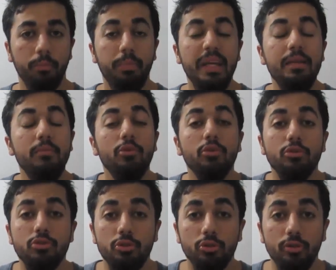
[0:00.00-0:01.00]

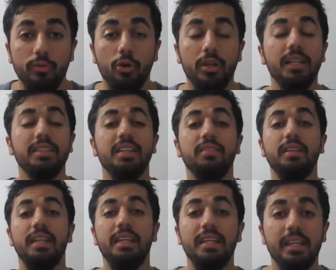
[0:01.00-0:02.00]
Bilmiyoruz çünkü. Work and Travel
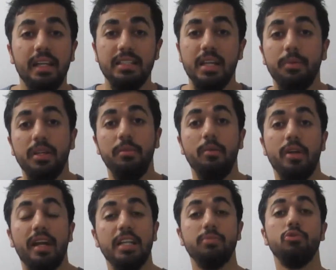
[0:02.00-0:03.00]
nedir, nasıl yapılır bilmiyoruz.
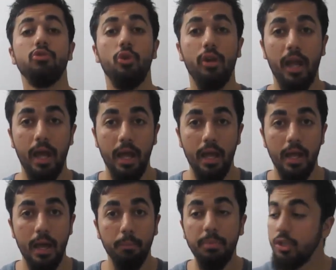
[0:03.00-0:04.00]
Erasmus da öyle.
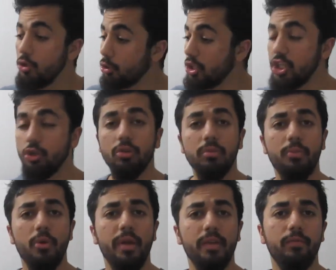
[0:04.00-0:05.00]
Birçok kişi yorum
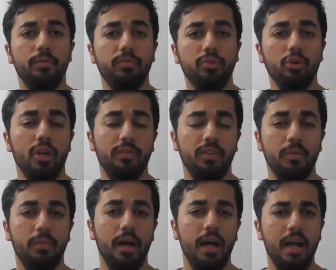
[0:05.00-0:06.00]
yapıyor benim
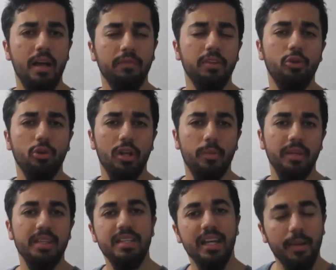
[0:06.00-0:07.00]
fotoğraflarıma, videolarıma,
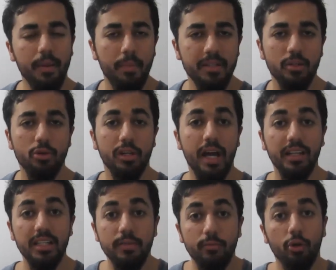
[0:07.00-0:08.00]
Instagram'dan mesaj atıyor.
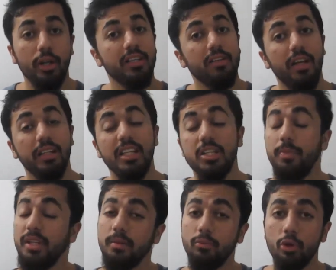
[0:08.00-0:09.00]
Kardeşim Dorkan Travel hakkında hiç
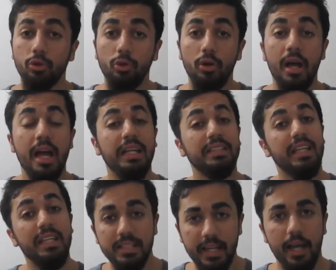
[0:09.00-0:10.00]
bilgim yoktu.
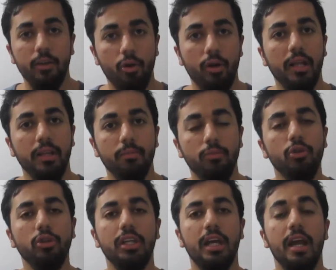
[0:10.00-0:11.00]
Senin sayende öğrendim.
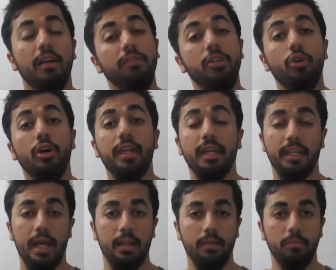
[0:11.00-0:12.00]
Diyor ki videoma denk
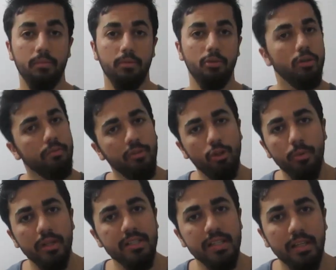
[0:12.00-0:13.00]
geldim. Diyorum
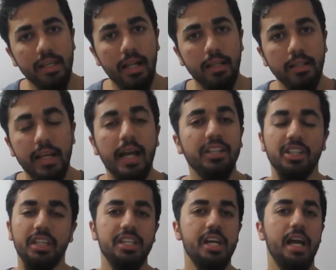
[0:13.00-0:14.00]
videoma nasıl denk geldin? Ya işte
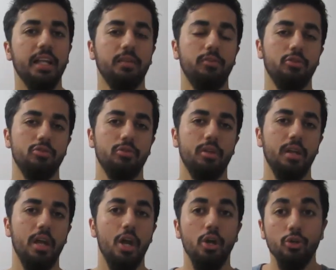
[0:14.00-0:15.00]
gece hayatı videosundan.
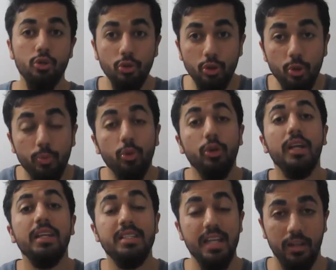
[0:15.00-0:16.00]
Çünkü bunlar
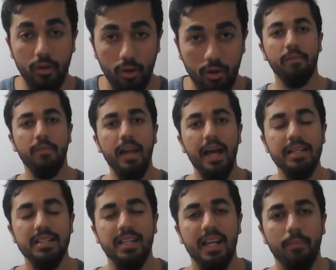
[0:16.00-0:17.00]
izleniyor.
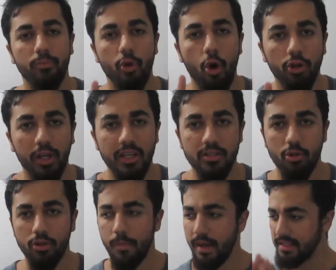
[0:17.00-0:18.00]
Velhasıl kelam 4 ayın
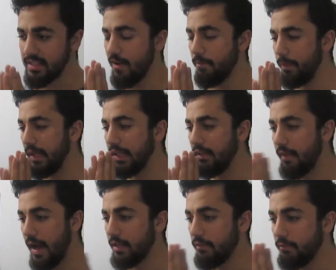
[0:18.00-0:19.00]
sonunda ben saf bilgiyi
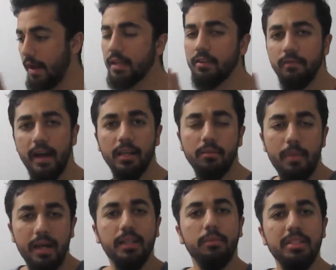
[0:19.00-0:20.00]
verdim, verdim, verdim.
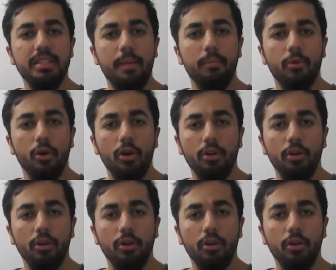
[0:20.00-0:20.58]
Baktım izlenmiyor.